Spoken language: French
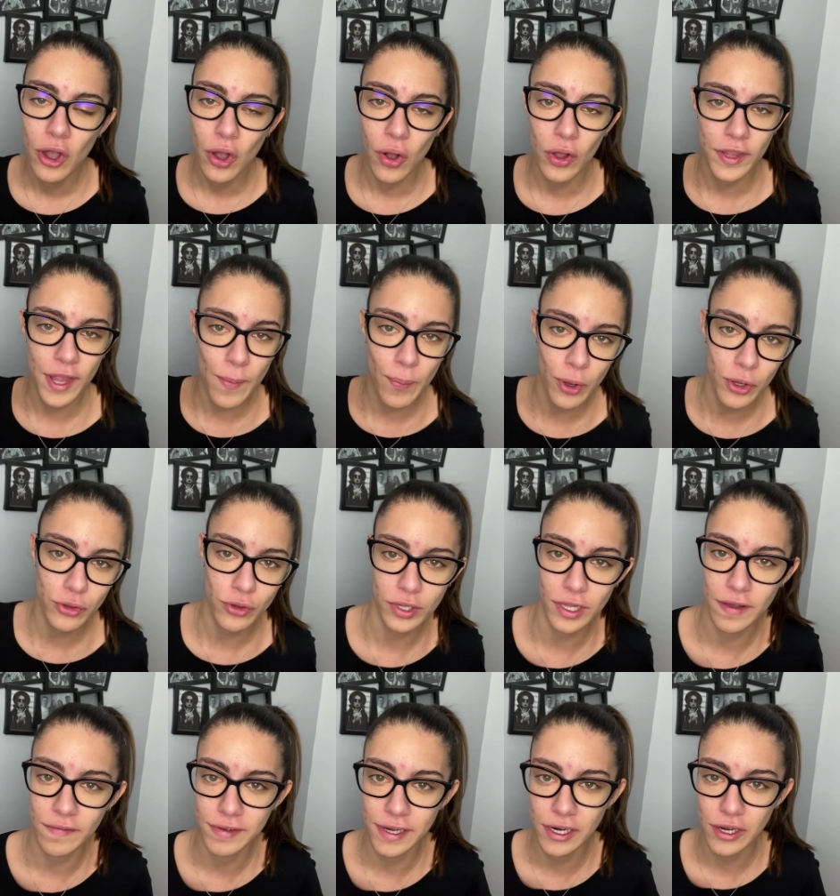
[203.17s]
En apportant de
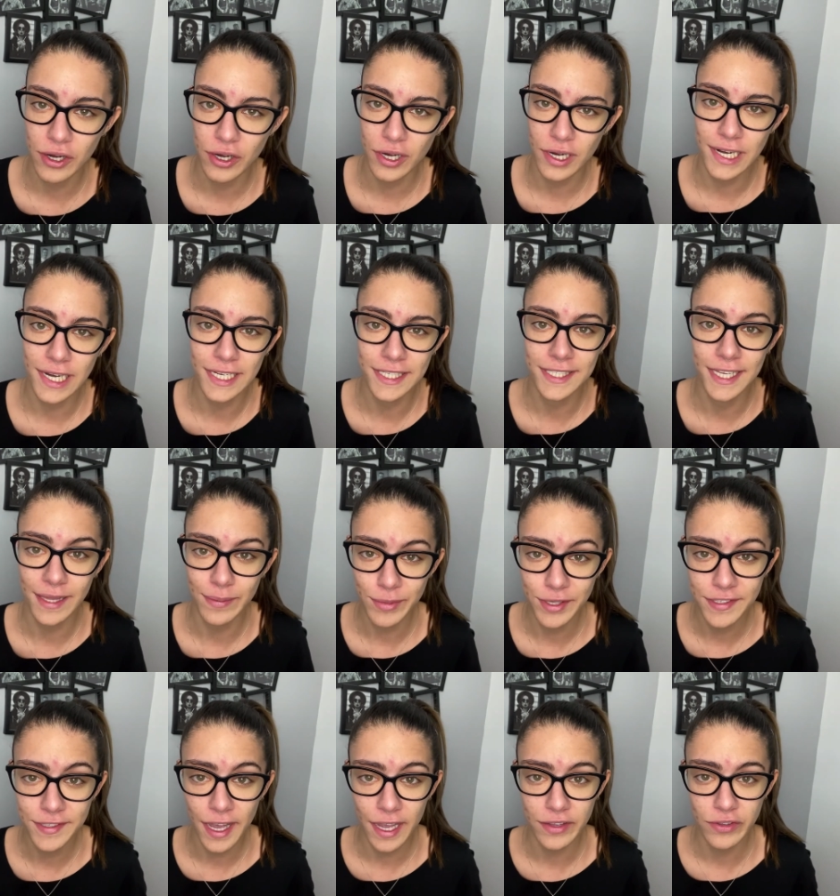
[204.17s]
la valeur, les
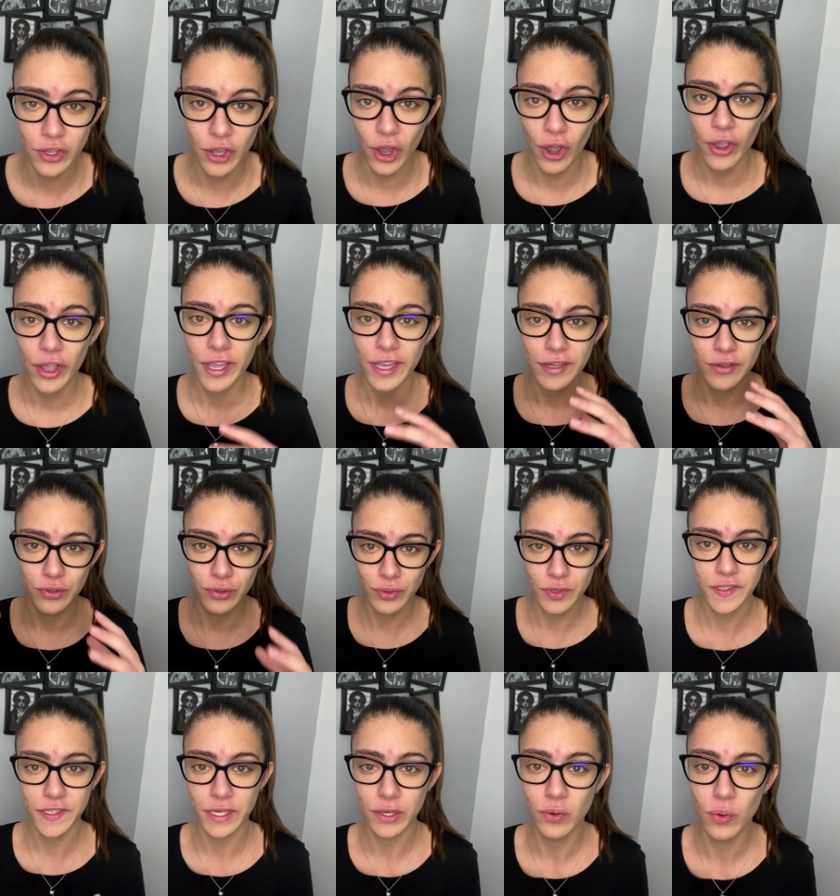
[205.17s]
administrateurs de
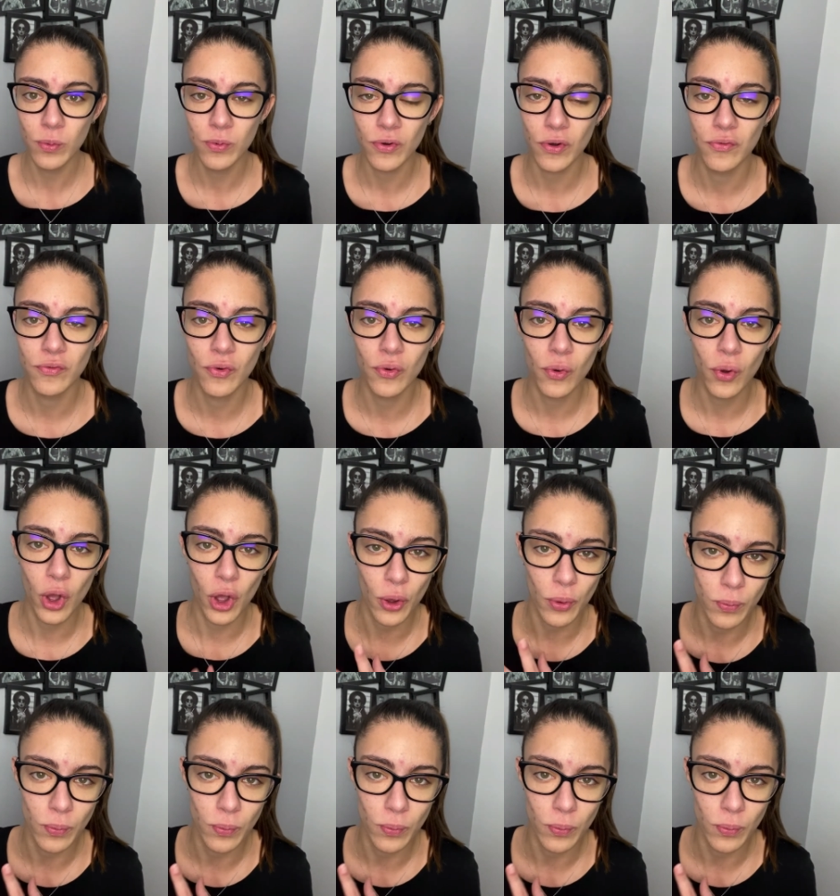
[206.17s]
ces groupes vont euh,